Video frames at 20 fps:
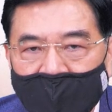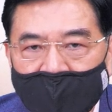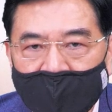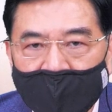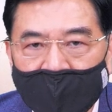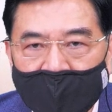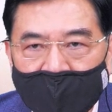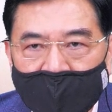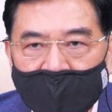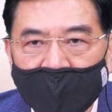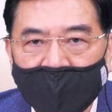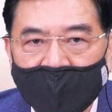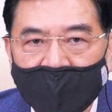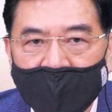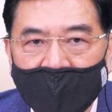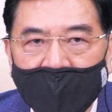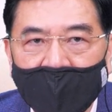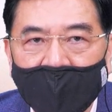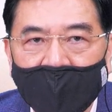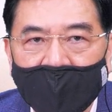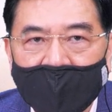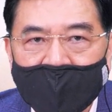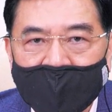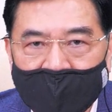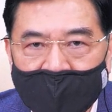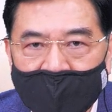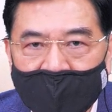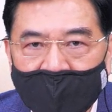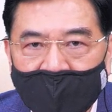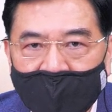叫你重压华
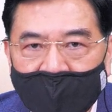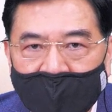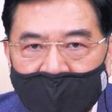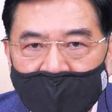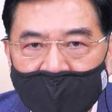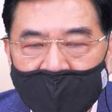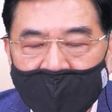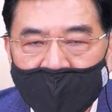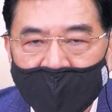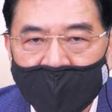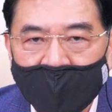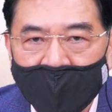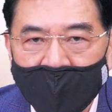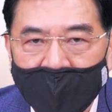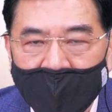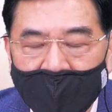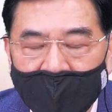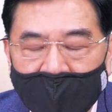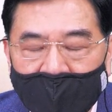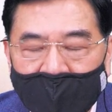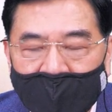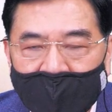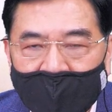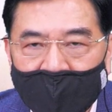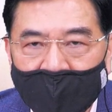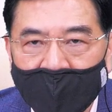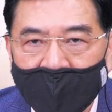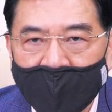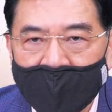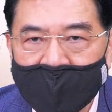兴，对不对？
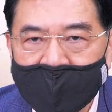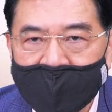从二